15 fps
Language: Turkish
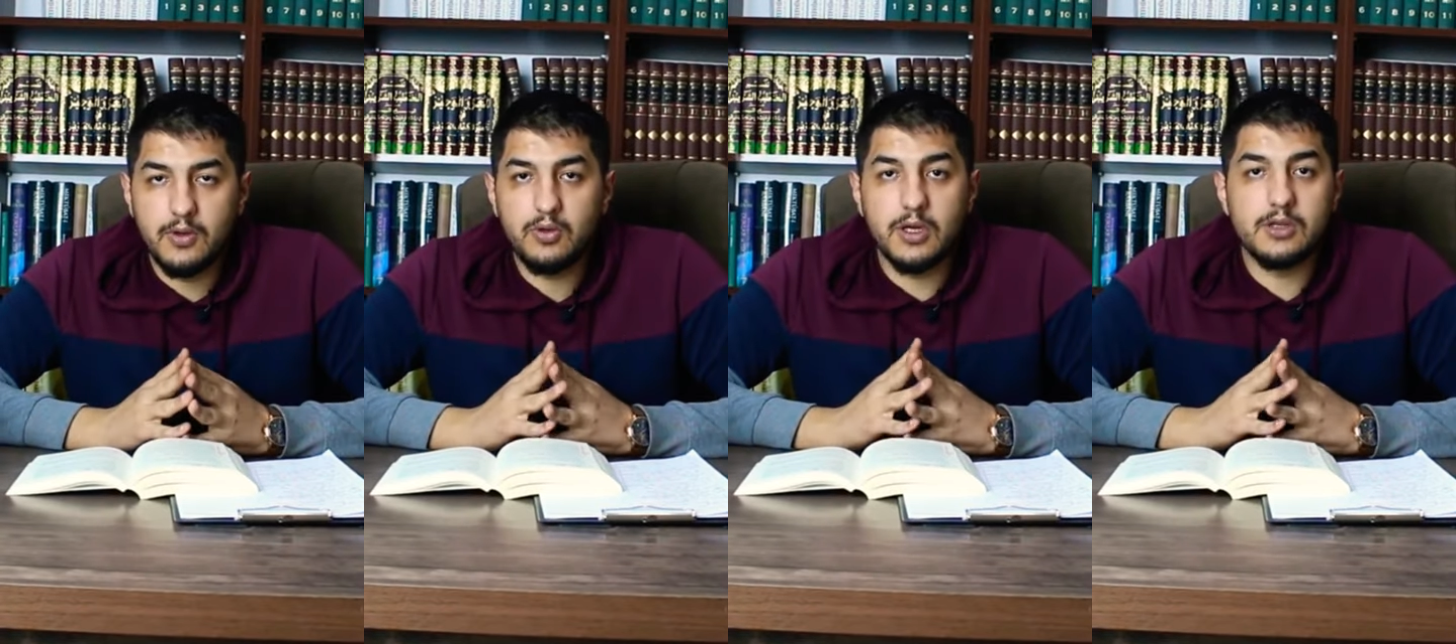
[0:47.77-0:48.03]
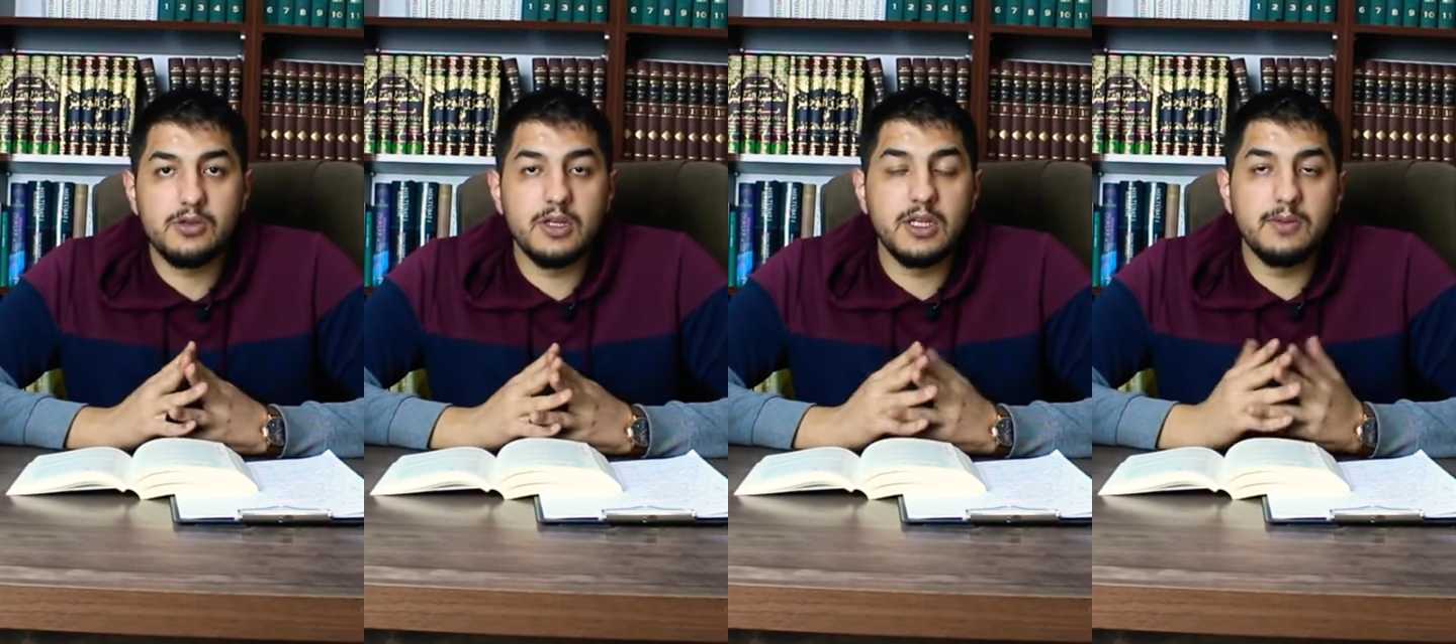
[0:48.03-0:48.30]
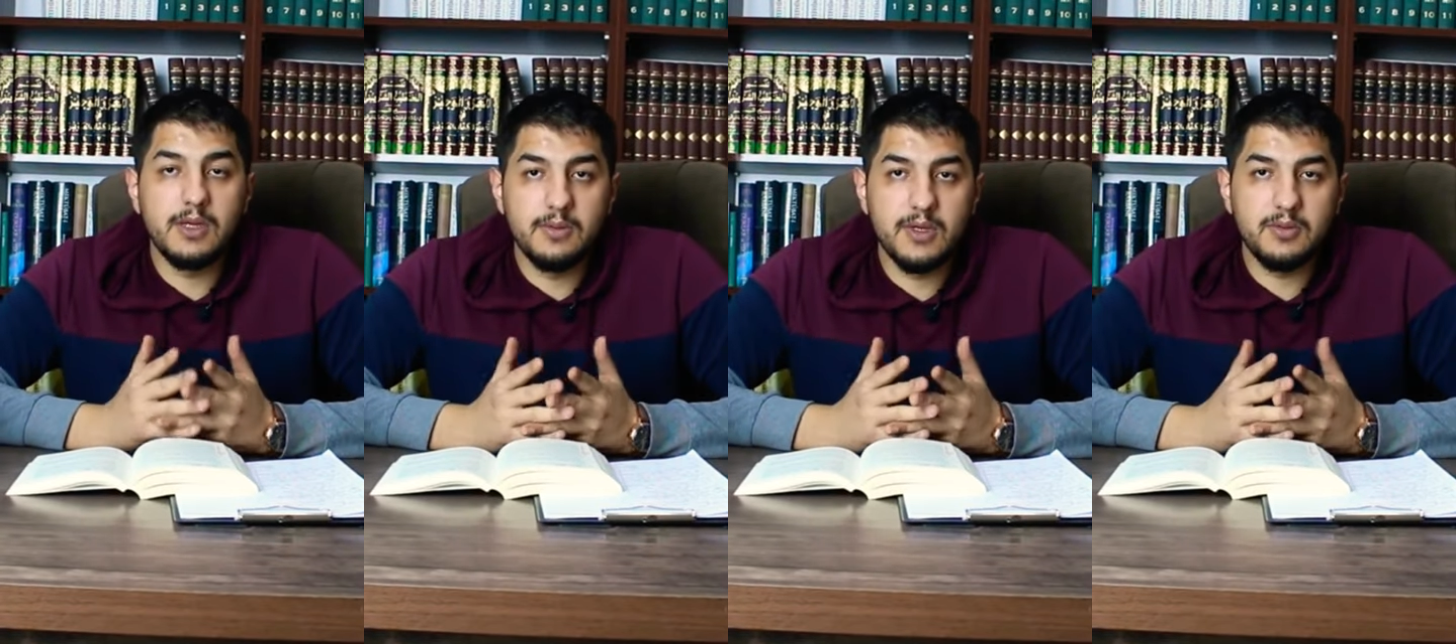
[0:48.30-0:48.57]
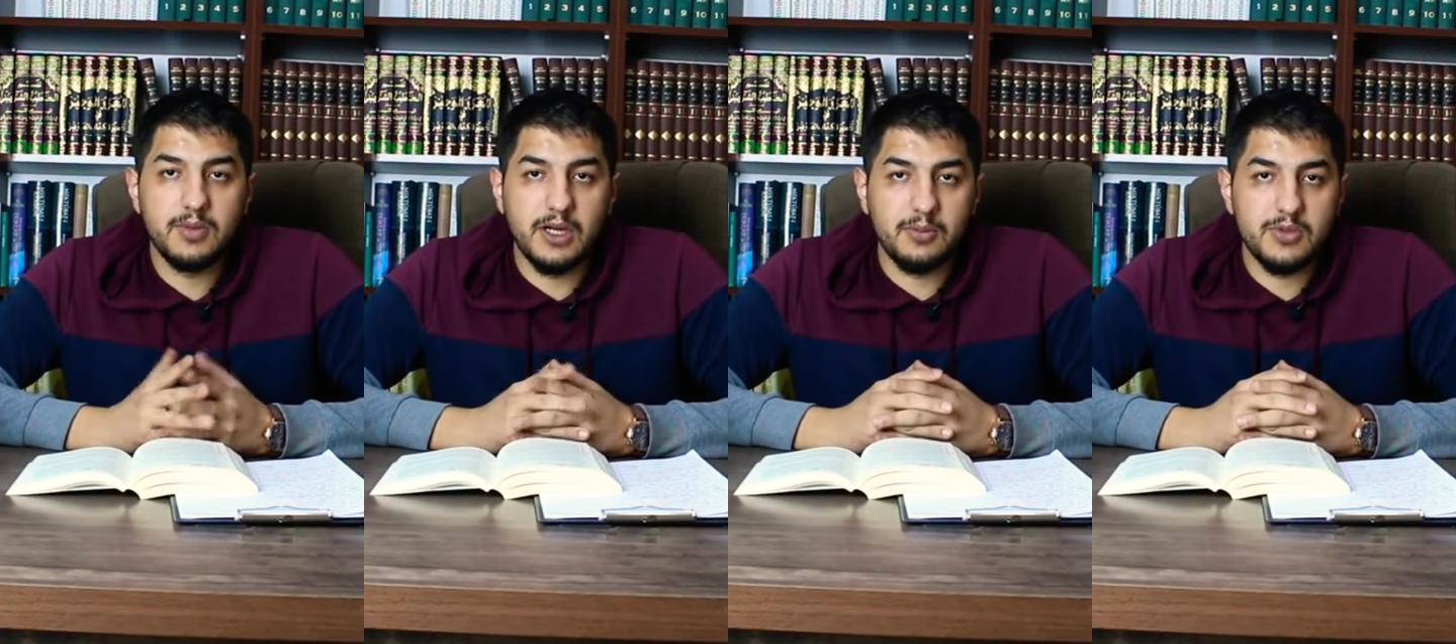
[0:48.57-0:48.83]
Ve Kur'an söylediği gibi
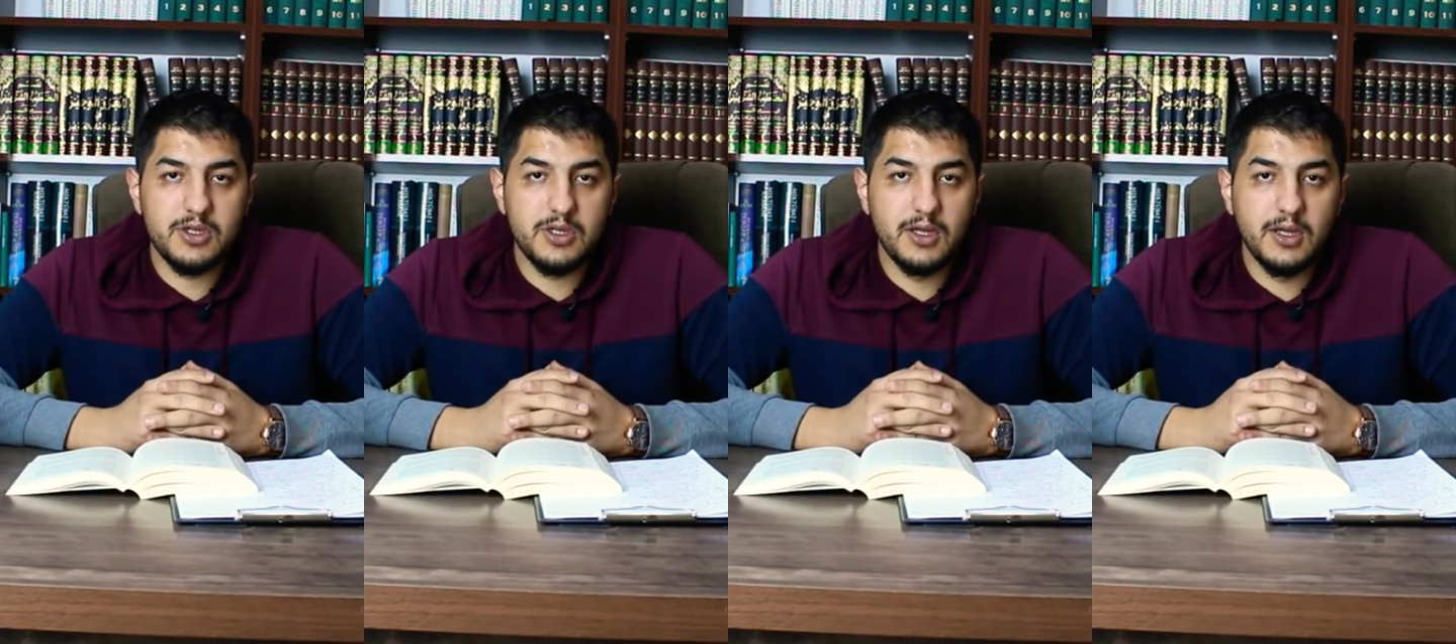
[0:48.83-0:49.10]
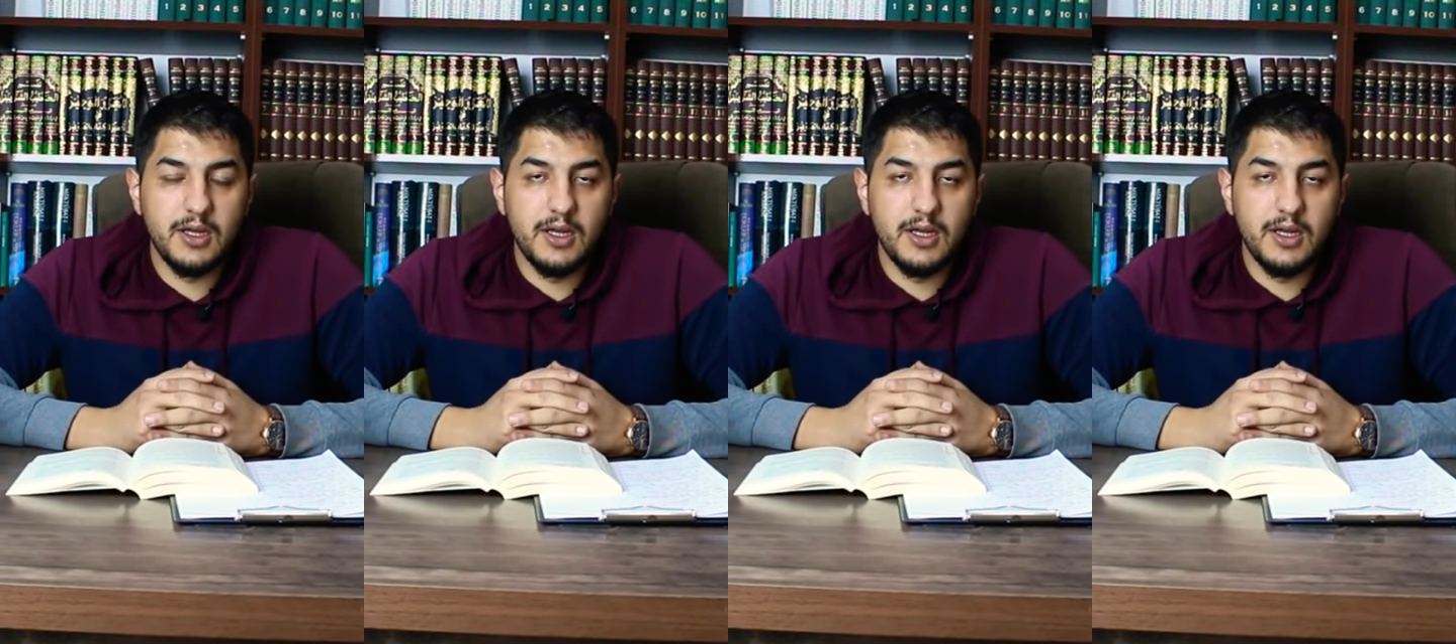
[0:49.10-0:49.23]
ibret bırakmış.